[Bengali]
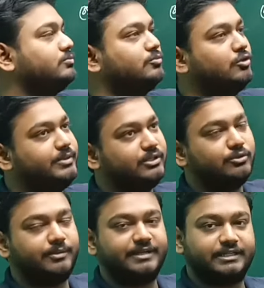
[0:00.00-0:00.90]
মূল
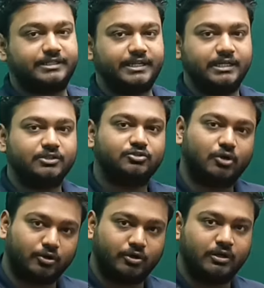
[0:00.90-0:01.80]
বিন্দুগামী একটি
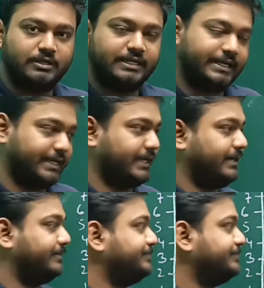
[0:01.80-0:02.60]
সরল রেখা